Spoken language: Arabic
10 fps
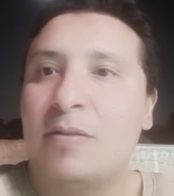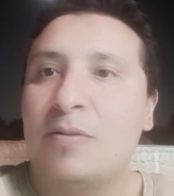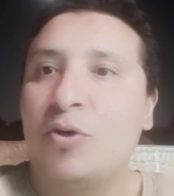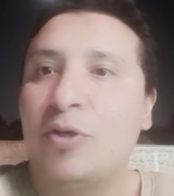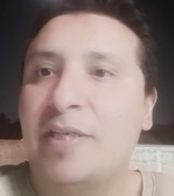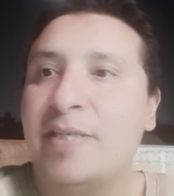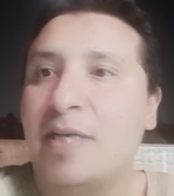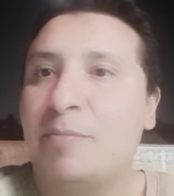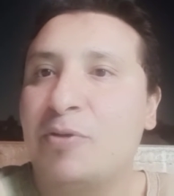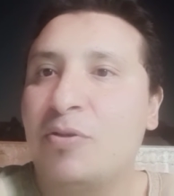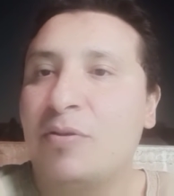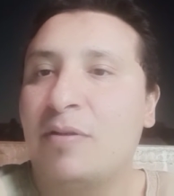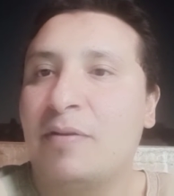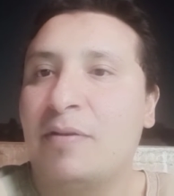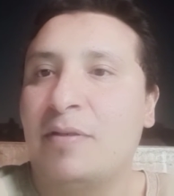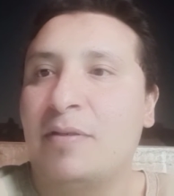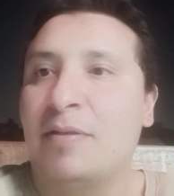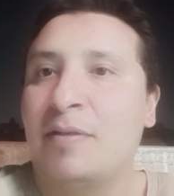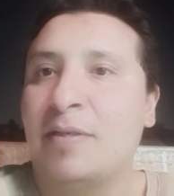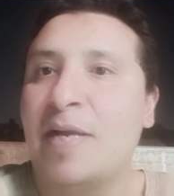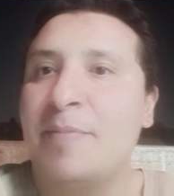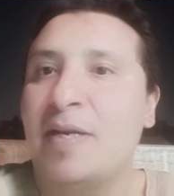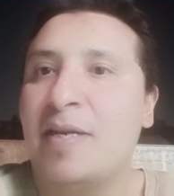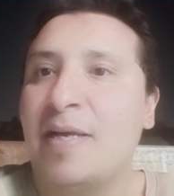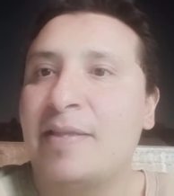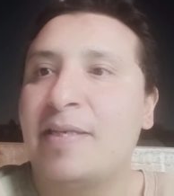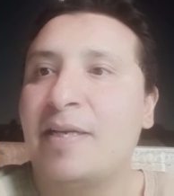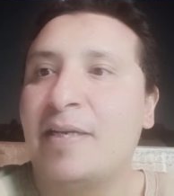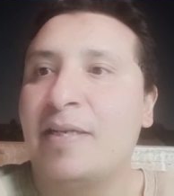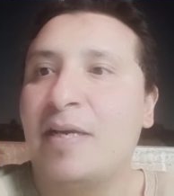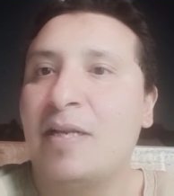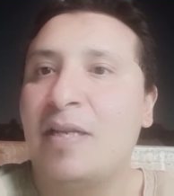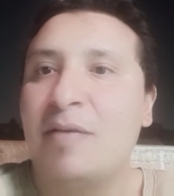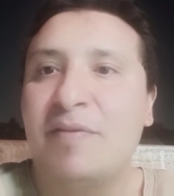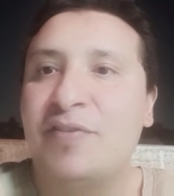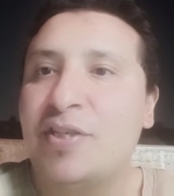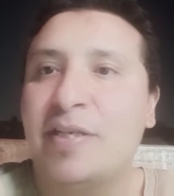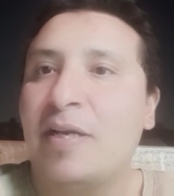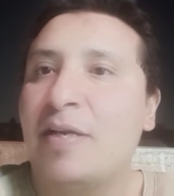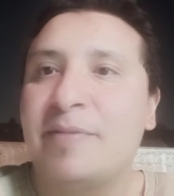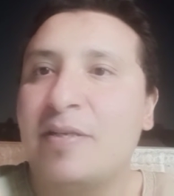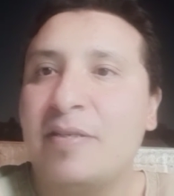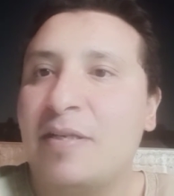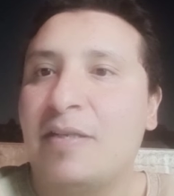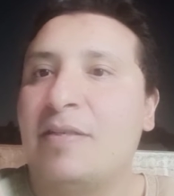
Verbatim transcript: رحت اسال بتوع الجامع اللي عندنا هنا قال لا ما فيش الكلام ده اصلا